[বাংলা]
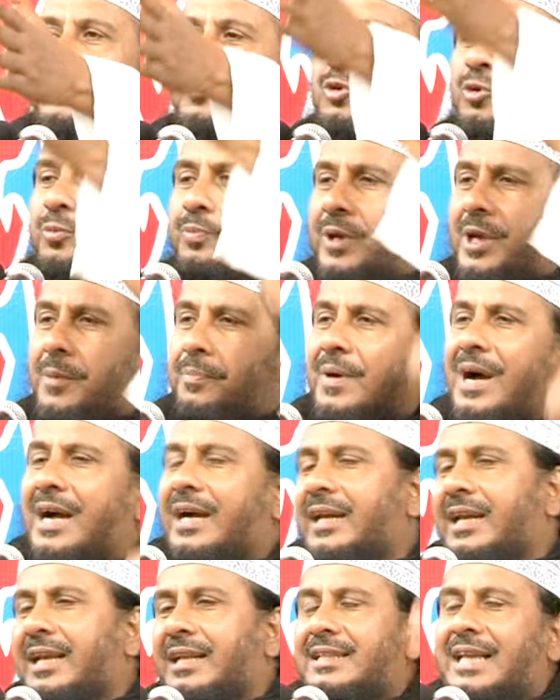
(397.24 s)
টুপি
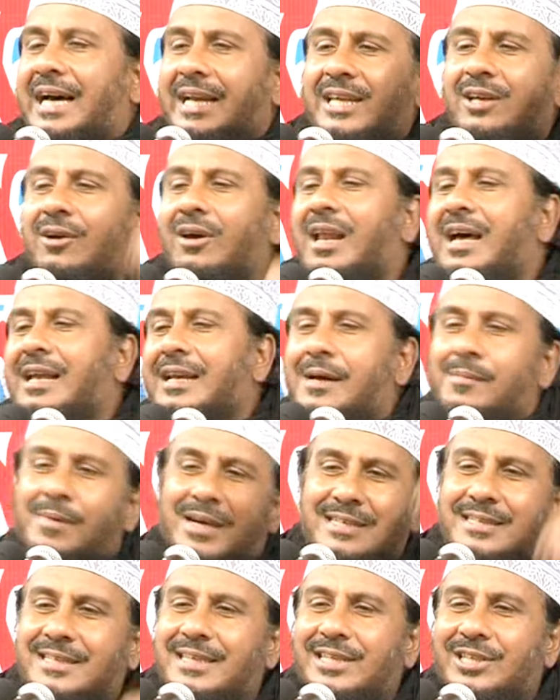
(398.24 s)
পাগড়ি দাড়িওয়ালা
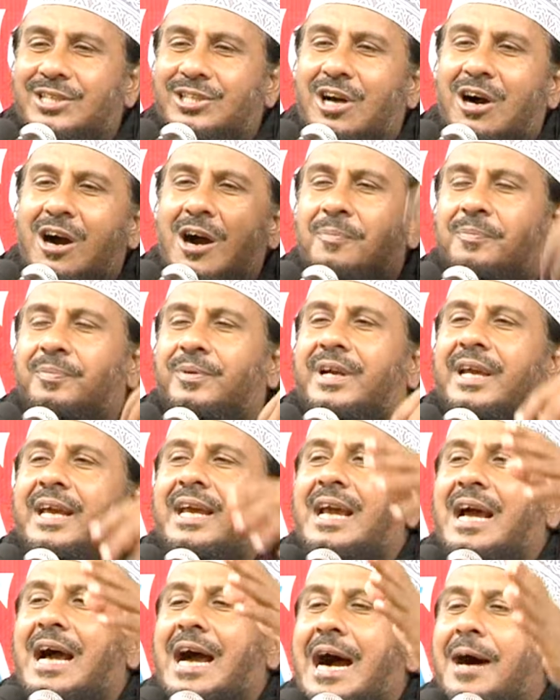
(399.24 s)
নামাজি সবকে
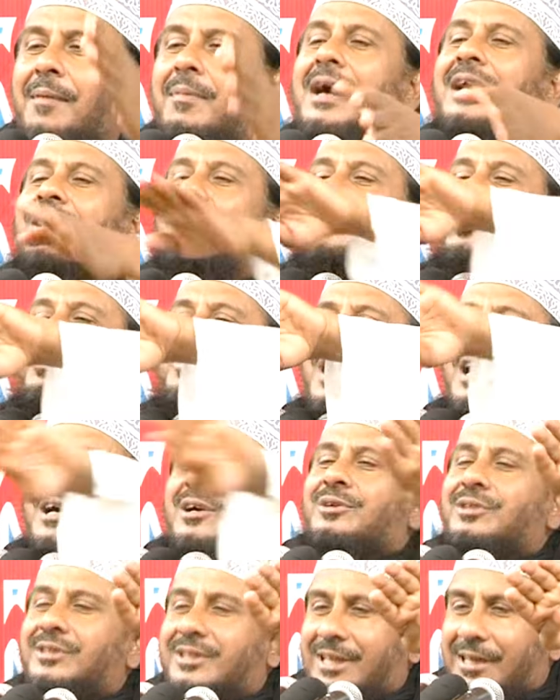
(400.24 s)
আবার দুই ভাগ
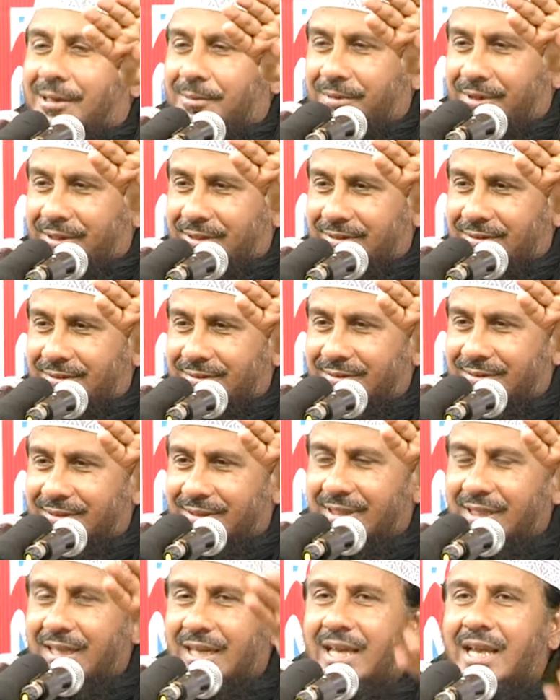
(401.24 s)
করতে হবে
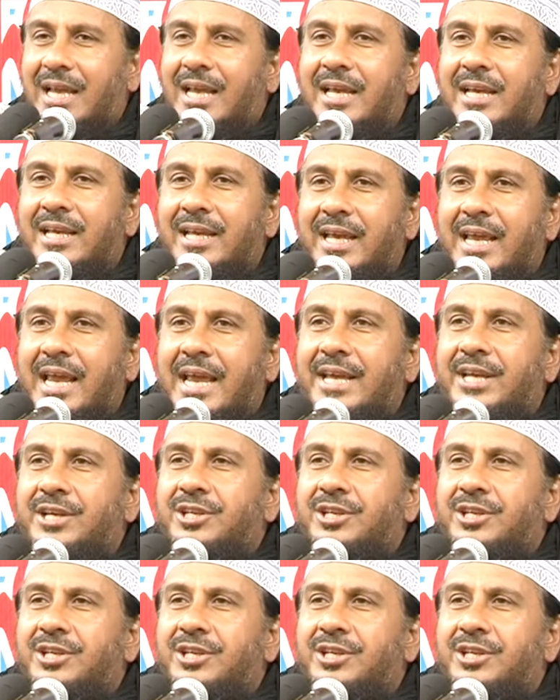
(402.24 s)
এই